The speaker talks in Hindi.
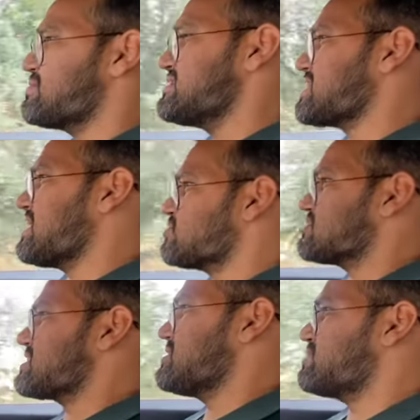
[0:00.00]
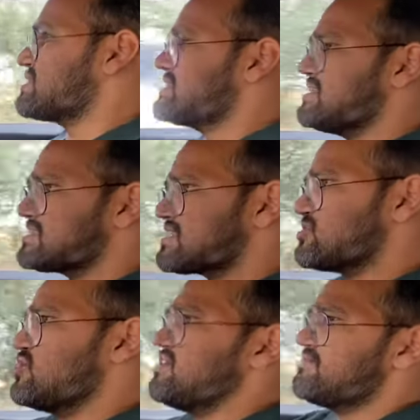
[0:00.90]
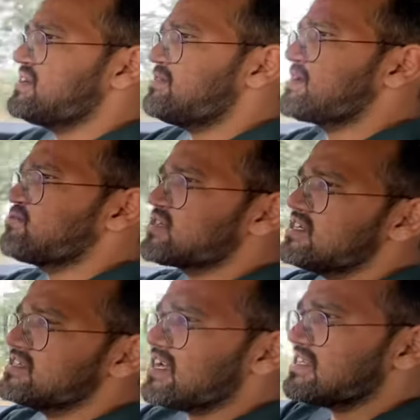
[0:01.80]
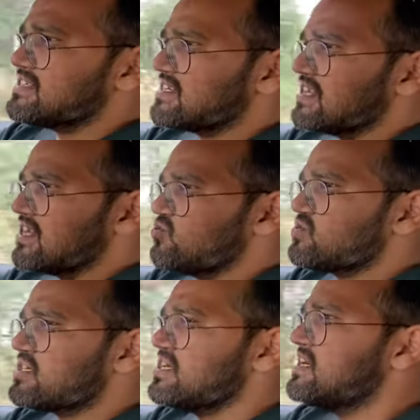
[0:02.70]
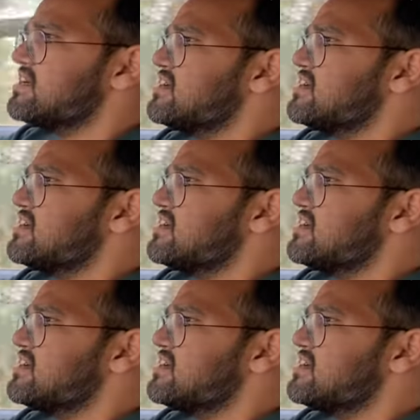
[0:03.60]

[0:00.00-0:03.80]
भी टाइट हो जाता है बट ये इसका जो है फीडबैक मुझे ज़्यादा अच्छा लगा उसके